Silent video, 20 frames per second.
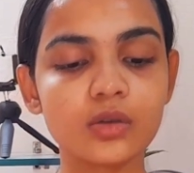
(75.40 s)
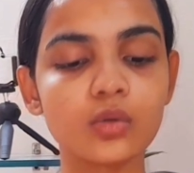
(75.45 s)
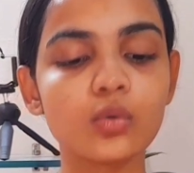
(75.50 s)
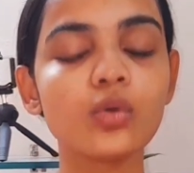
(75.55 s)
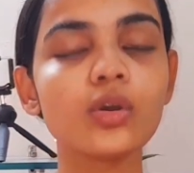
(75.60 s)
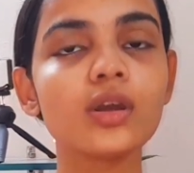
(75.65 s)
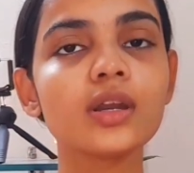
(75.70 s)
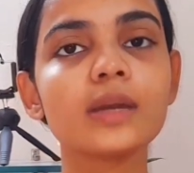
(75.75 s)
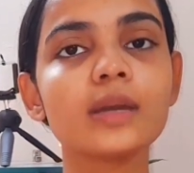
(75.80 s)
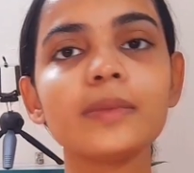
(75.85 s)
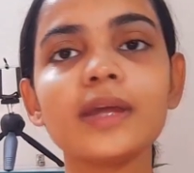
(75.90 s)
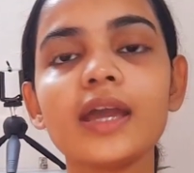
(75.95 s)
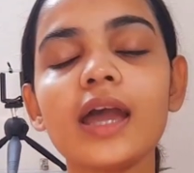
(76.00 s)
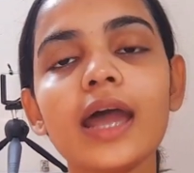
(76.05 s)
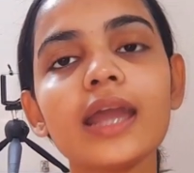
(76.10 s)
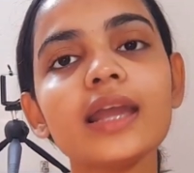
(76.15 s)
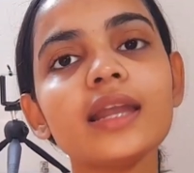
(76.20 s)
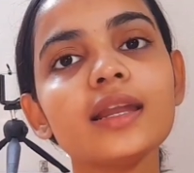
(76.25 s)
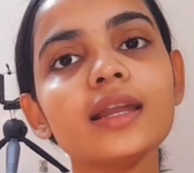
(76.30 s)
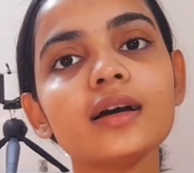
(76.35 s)
உங்களுக்கு இப்படி
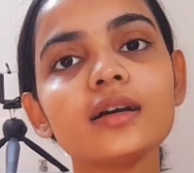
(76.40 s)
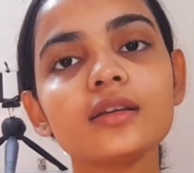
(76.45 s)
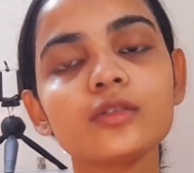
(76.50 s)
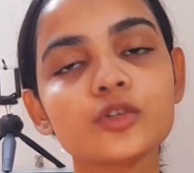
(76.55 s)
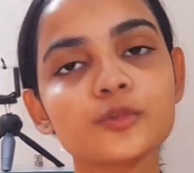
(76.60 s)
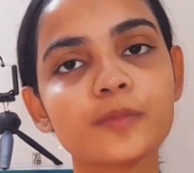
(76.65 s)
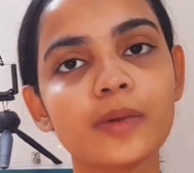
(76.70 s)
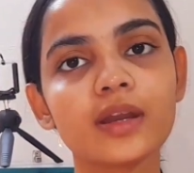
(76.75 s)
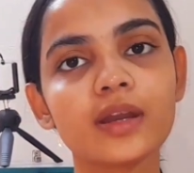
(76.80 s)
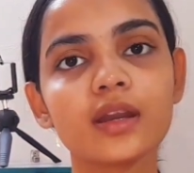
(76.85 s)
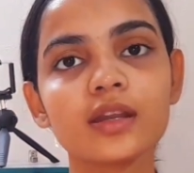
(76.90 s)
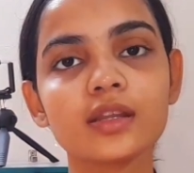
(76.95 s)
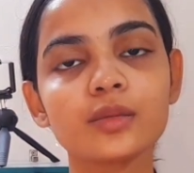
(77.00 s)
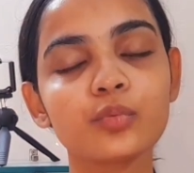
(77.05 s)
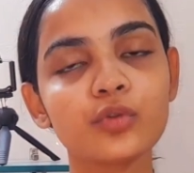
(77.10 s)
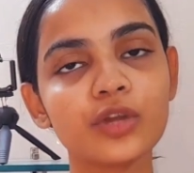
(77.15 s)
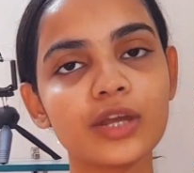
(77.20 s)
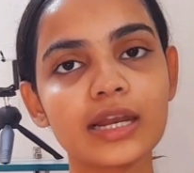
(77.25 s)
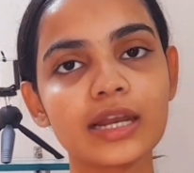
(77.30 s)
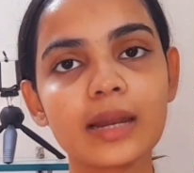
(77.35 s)
கையில் யூஸ் பண்ணுறது
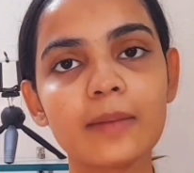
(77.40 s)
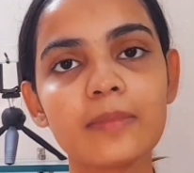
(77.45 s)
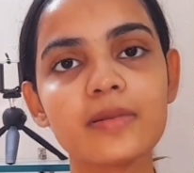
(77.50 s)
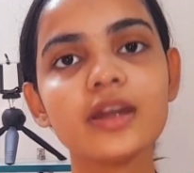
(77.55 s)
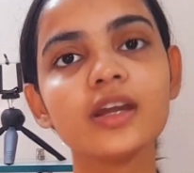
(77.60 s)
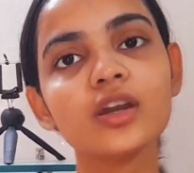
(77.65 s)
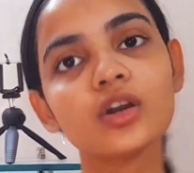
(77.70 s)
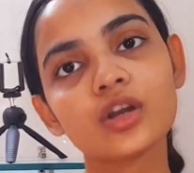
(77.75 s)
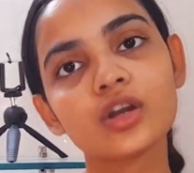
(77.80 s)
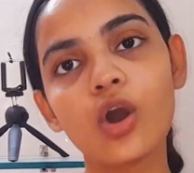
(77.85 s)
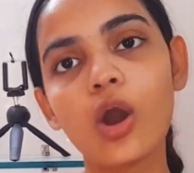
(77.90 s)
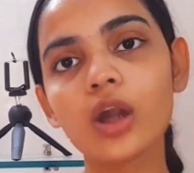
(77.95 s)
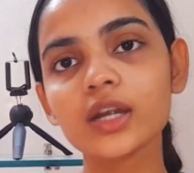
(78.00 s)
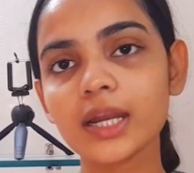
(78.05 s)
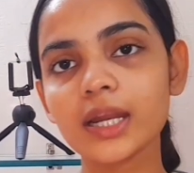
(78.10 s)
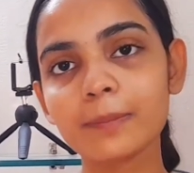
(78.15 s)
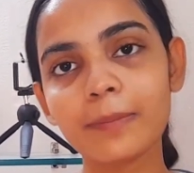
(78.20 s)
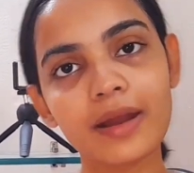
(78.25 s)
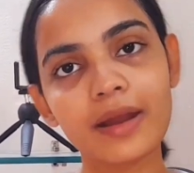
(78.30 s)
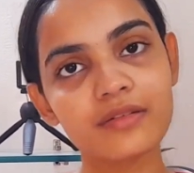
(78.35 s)
பிடிக்கல அப்படின்னா நீங்கள் ஒரு
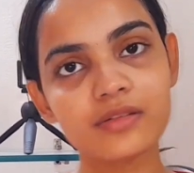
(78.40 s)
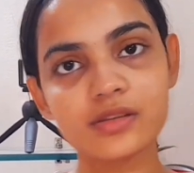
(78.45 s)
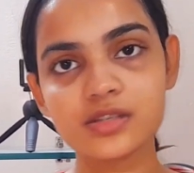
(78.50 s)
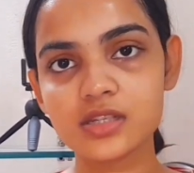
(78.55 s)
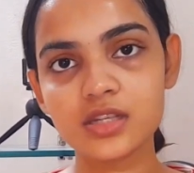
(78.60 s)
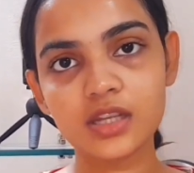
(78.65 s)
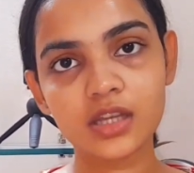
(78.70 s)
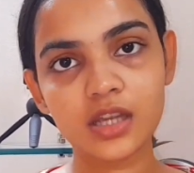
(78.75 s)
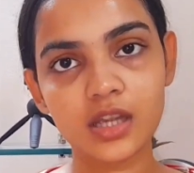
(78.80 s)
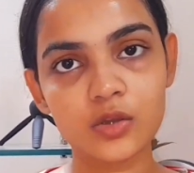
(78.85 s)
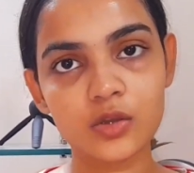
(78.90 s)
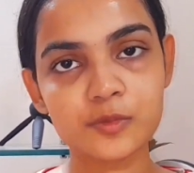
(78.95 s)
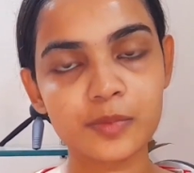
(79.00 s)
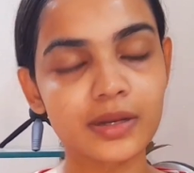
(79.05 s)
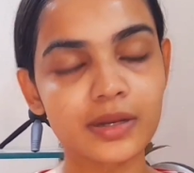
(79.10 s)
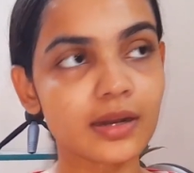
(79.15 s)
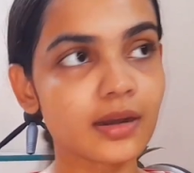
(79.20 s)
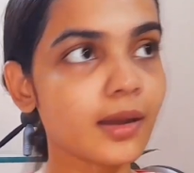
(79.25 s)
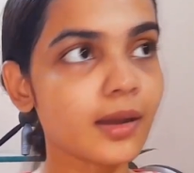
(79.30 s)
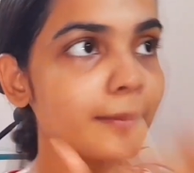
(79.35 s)
காட்டன் பேட் வச்சு நீங்கள் யூஸ்
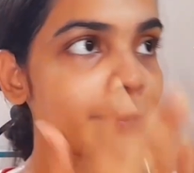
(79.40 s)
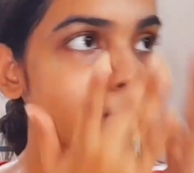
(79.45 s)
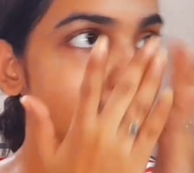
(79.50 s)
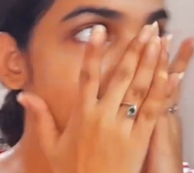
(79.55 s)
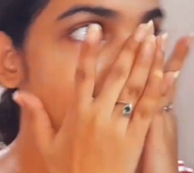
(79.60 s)
பண்ணிக்கலாம்